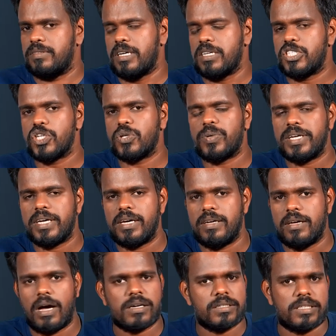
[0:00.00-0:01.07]
தட்சனுடைய
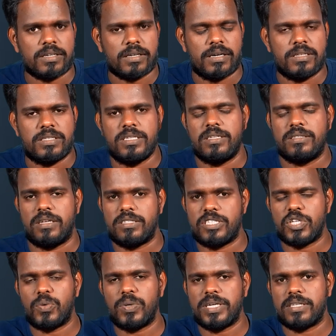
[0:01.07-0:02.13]
யாகத்தை களைச்சி
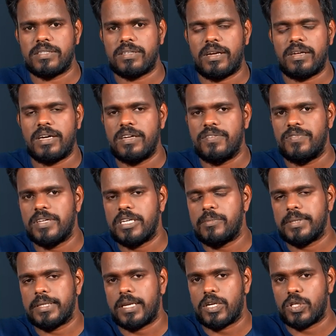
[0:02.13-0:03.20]
தட்சனுடைய தலையை
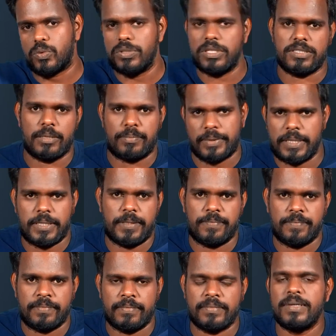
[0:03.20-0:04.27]
வீரபத்திரர் துண்டித்த பிறகு
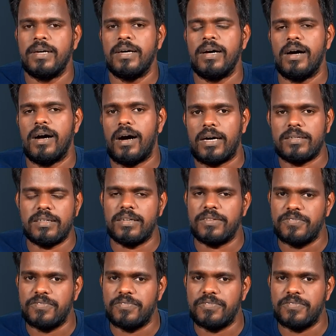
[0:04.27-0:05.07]
அதில்